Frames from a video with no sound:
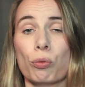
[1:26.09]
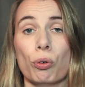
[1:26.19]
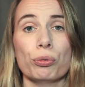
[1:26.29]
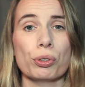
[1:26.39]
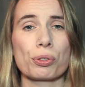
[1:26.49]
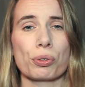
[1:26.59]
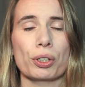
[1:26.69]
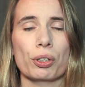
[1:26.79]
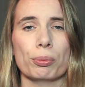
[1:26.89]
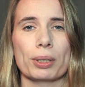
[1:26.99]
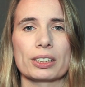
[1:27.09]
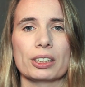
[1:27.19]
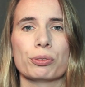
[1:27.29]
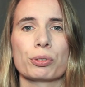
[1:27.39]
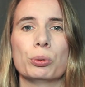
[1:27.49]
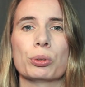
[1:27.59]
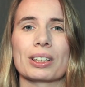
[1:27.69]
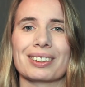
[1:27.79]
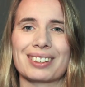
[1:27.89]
wofür ist euer Objektiv gut,